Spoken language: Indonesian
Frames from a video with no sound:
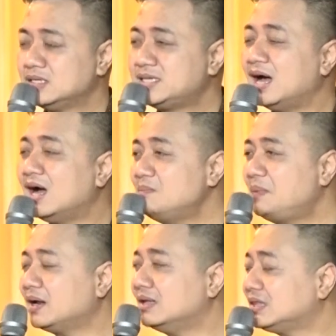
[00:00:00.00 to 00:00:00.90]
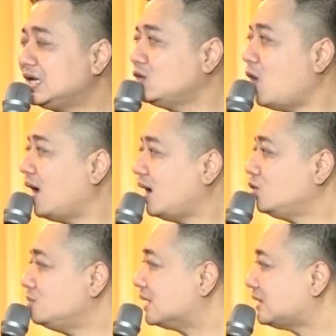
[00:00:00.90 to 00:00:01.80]
Jangan berhenti doakan
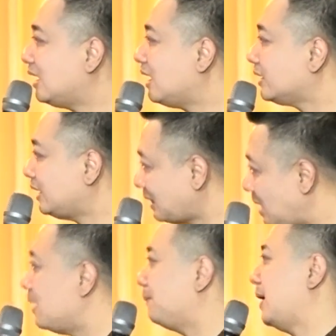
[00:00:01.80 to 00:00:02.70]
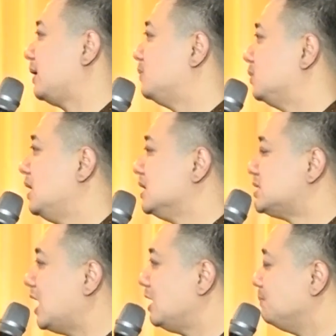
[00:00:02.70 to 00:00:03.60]
rumah tangga kita Bapak Ibu.
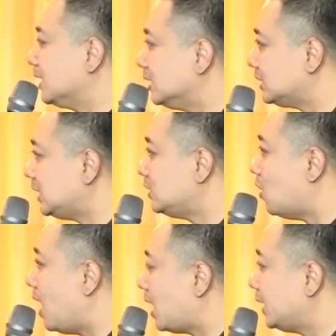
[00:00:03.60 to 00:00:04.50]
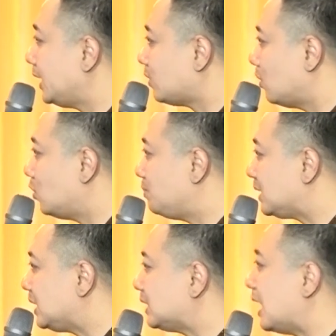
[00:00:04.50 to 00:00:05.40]
Jangan berhenti doakan
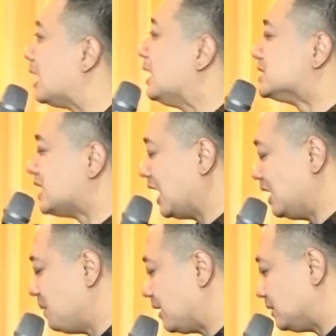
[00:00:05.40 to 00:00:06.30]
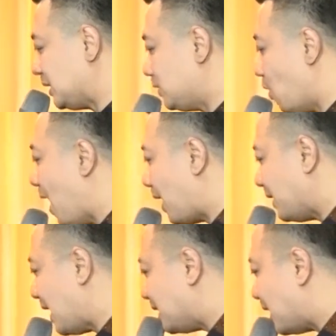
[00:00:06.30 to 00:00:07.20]
ekonomi kita. Jangan berhenti
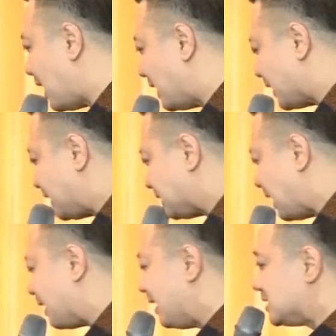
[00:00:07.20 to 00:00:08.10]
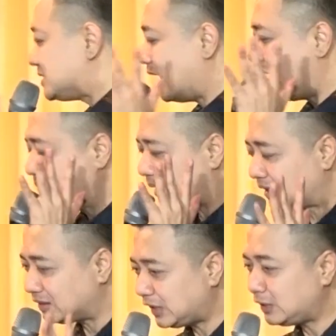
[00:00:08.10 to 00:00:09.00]
doakan anak-anak kita. Jangan
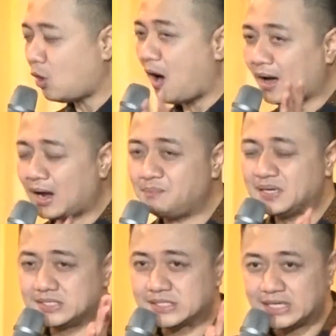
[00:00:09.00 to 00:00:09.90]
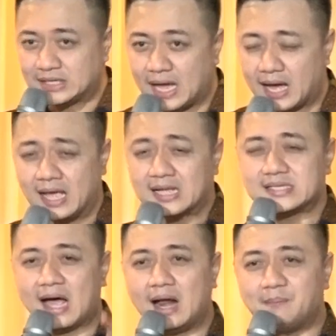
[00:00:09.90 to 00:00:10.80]
berhenti doakan bisnis kita.
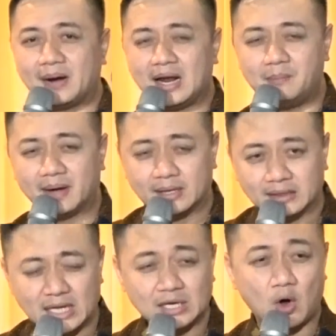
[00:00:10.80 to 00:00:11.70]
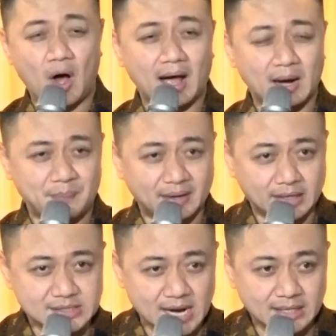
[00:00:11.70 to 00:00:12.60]
Jangan pernah berhenti doakan
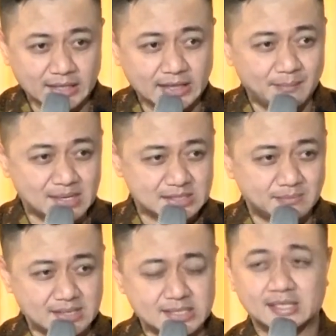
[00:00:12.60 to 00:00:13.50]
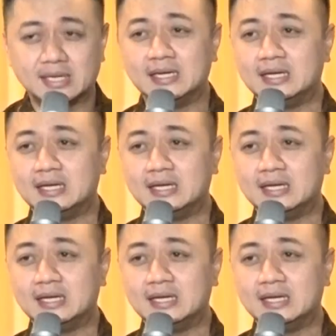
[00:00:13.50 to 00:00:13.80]
pekerjaan kita masing-masing.